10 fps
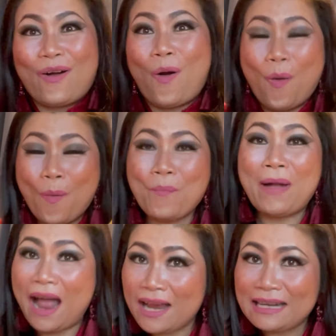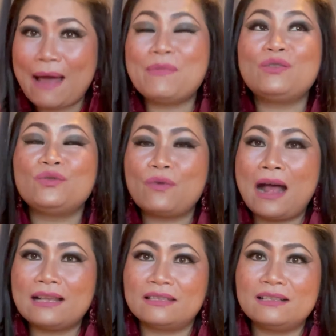คุ้มมากนะแม่นุช
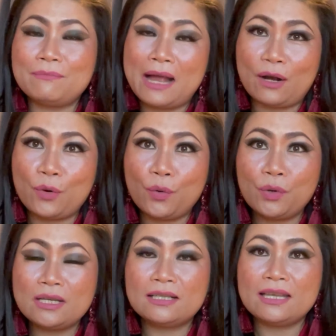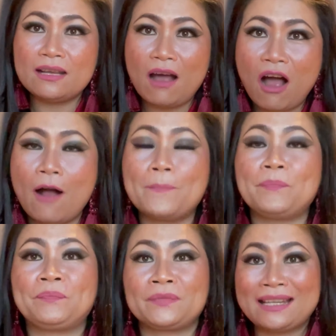ว่าซื้อมาคู่หนึ่งนี่ก็
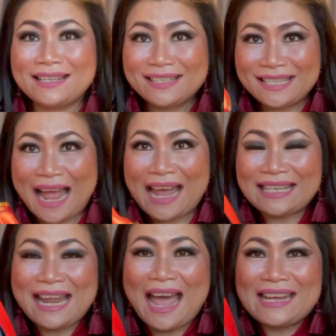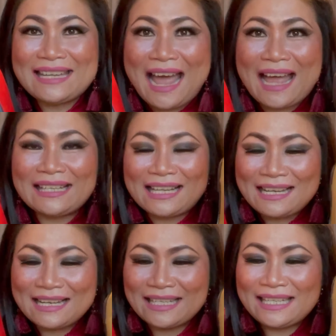ใช้ได้นานกัน
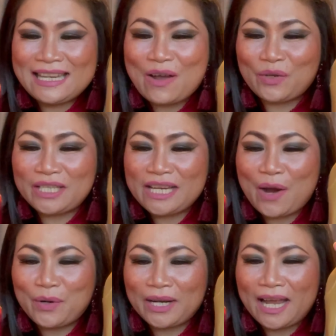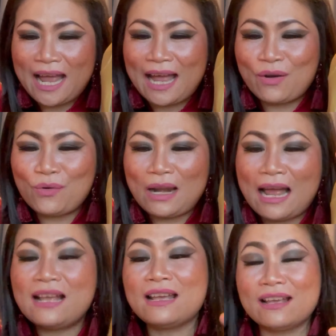เลยทีเดียวเชียวนะคะคู่
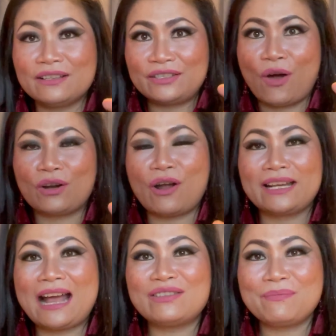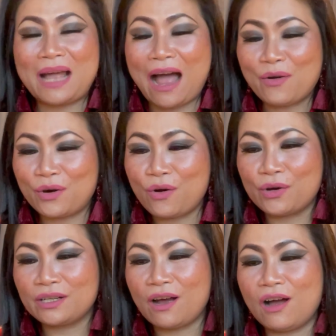ละสองร้อยเก้าสิบเก้าโคร
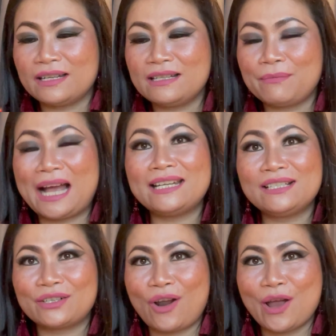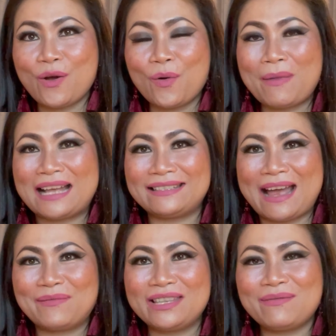นก็ หนึ่งพันหนึ่งร้อยหก บาท
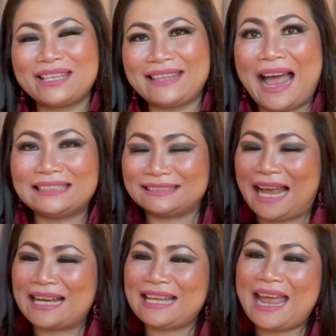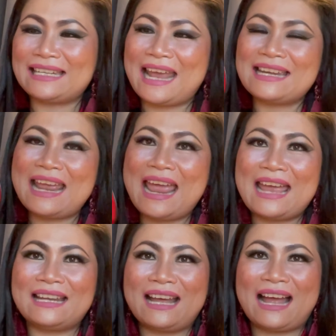สามสิบ สตางค์หนังแกะ
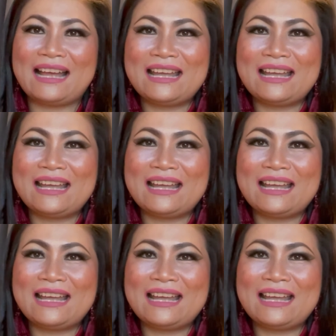แท้ๆนะคะ